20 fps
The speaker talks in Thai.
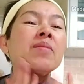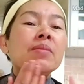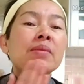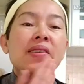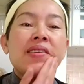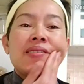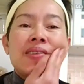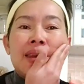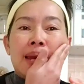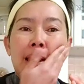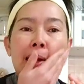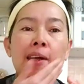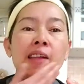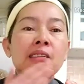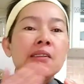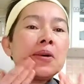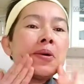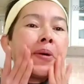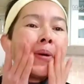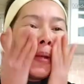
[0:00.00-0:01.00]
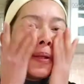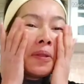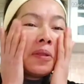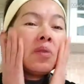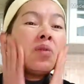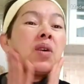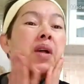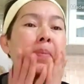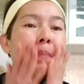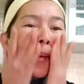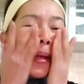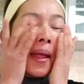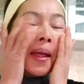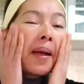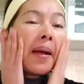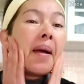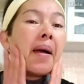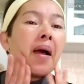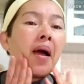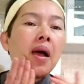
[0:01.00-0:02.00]
มีเวลาน้อยนวดไป
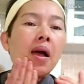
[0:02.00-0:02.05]
ค่ะ